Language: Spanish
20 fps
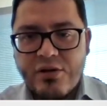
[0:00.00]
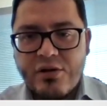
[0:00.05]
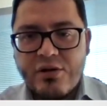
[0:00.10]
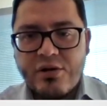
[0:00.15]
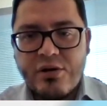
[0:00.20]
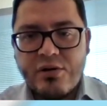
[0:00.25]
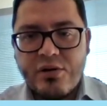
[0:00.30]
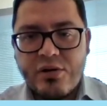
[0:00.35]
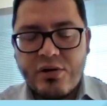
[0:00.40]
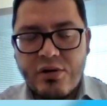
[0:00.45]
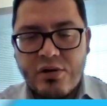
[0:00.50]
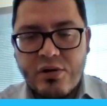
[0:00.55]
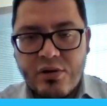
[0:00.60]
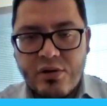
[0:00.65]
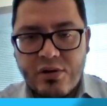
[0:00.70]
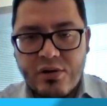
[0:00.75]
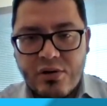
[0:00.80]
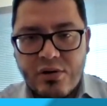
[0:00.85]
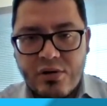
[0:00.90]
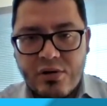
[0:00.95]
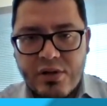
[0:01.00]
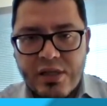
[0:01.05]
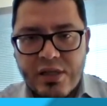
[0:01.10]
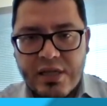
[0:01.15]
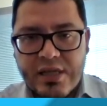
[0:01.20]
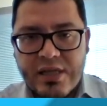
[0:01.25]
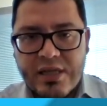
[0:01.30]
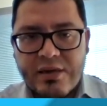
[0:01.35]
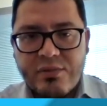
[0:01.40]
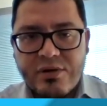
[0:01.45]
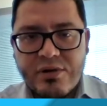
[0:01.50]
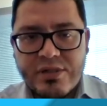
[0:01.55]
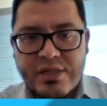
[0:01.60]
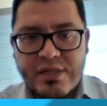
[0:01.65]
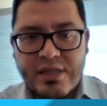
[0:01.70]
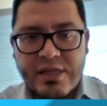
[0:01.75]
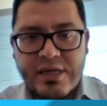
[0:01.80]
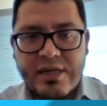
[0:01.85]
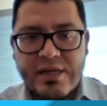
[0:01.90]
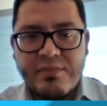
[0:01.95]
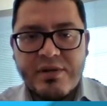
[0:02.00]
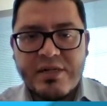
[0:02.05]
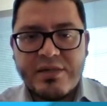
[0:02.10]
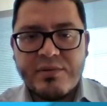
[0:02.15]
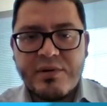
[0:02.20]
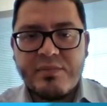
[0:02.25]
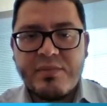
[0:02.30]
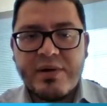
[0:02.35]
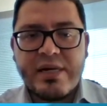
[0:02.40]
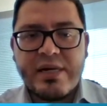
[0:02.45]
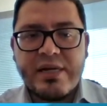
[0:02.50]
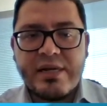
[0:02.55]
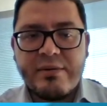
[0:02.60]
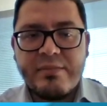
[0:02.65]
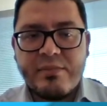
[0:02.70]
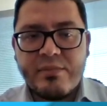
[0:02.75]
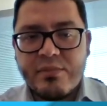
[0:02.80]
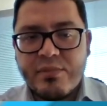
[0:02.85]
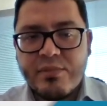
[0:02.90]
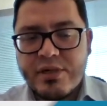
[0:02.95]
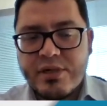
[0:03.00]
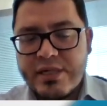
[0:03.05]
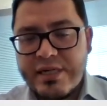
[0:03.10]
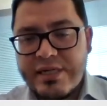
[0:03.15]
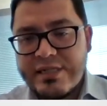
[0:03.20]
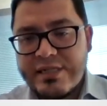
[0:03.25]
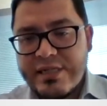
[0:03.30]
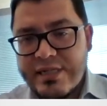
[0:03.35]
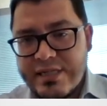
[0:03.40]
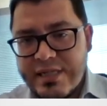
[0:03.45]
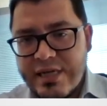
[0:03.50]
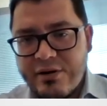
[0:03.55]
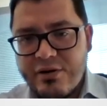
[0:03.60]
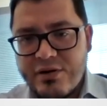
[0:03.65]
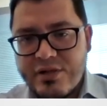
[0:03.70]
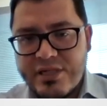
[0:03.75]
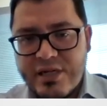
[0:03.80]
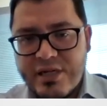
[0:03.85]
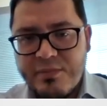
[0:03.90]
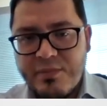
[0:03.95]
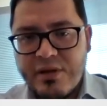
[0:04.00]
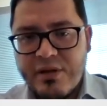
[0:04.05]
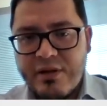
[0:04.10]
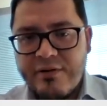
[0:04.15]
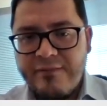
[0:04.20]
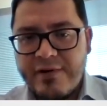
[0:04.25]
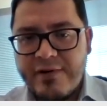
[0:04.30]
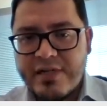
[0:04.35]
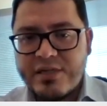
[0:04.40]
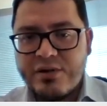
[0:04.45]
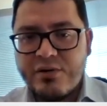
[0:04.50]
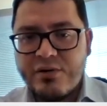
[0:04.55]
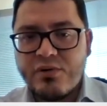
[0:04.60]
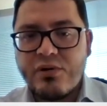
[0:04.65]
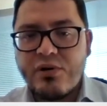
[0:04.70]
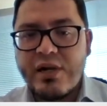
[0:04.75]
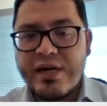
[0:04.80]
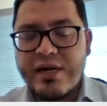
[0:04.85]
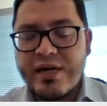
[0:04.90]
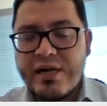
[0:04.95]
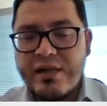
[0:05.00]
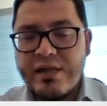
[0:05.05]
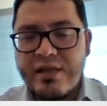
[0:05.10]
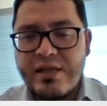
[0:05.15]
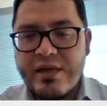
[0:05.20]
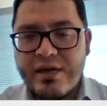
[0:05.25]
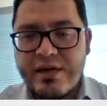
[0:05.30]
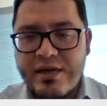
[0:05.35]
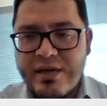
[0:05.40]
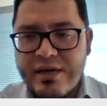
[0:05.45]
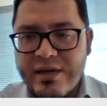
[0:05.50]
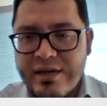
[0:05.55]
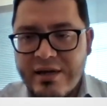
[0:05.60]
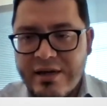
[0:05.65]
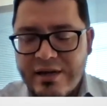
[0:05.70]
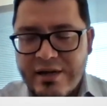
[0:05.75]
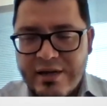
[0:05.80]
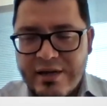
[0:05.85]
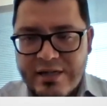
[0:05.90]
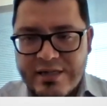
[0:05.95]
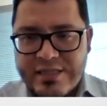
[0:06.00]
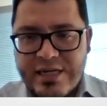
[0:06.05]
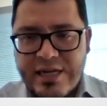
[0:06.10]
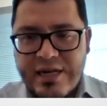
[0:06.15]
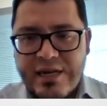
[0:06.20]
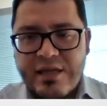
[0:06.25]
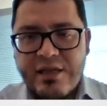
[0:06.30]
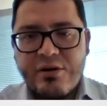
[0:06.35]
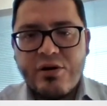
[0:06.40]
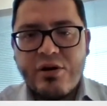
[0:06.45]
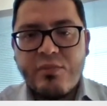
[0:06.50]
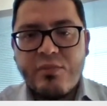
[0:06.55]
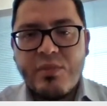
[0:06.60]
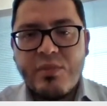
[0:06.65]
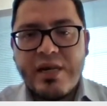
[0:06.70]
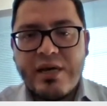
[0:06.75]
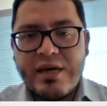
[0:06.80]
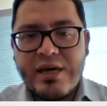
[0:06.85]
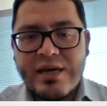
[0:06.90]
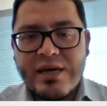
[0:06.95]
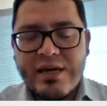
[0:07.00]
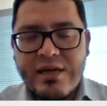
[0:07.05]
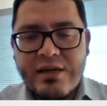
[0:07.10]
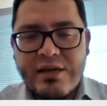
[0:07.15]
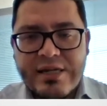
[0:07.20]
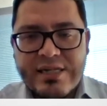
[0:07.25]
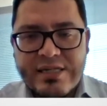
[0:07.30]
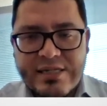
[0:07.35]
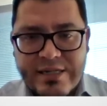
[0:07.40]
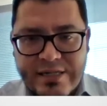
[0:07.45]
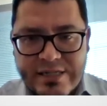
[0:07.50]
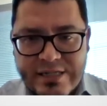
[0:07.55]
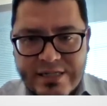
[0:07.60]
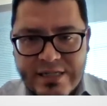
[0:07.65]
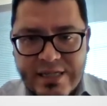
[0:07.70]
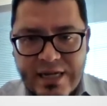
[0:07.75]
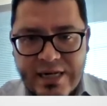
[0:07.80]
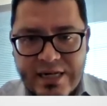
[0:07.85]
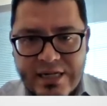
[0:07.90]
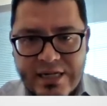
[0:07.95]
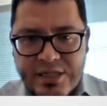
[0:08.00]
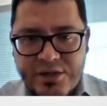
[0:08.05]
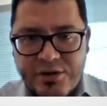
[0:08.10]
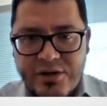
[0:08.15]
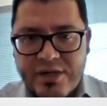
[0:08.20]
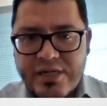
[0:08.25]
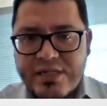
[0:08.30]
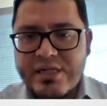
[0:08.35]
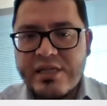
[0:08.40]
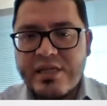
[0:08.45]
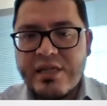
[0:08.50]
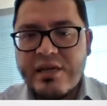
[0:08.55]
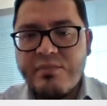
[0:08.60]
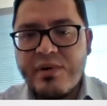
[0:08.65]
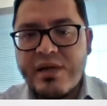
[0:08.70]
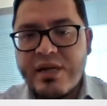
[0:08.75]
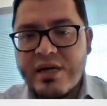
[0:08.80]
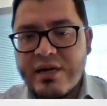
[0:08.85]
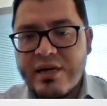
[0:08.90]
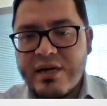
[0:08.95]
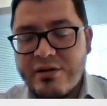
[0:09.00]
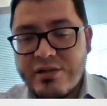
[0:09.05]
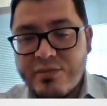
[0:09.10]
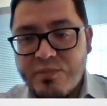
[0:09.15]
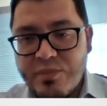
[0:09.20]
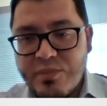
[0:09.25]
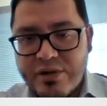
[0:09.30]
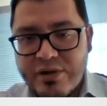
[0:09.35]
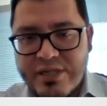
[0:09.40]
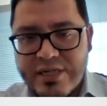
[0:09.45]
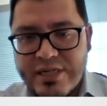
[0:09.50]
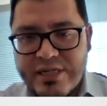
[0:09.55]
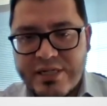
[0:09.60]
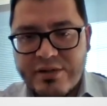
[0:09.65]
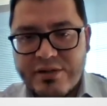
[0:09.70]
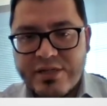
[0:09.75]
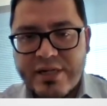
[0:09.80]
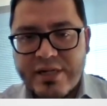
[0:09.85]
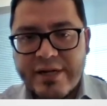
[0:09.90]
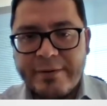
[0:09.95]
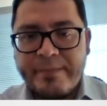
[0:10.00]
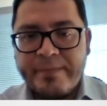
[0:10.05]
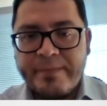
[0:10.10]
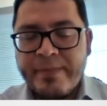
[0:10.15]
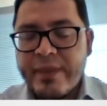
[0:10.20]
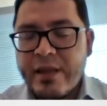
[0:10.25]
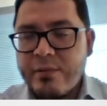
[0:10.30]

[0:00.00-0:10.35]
todos lo, lo, entendamos de la misma manera, pues es, este concepto de infraestructura crítica se le denomina aquellas instalaciones y también aquellos procesos que